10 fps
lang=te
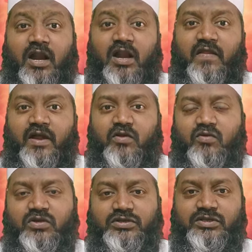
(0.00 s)
అన్నదానం
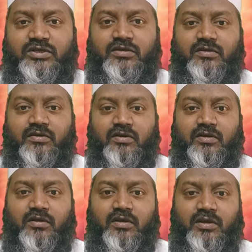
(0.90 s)
గురించి
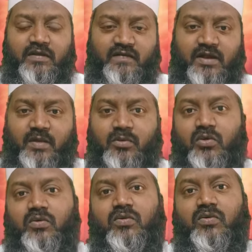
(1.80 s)

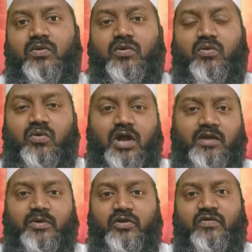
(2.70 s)
ఇస్లాంలో
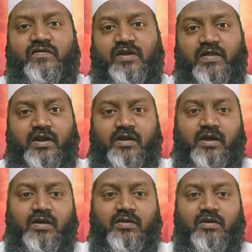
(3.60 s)
కురాన్ మరియు ఆధారంగా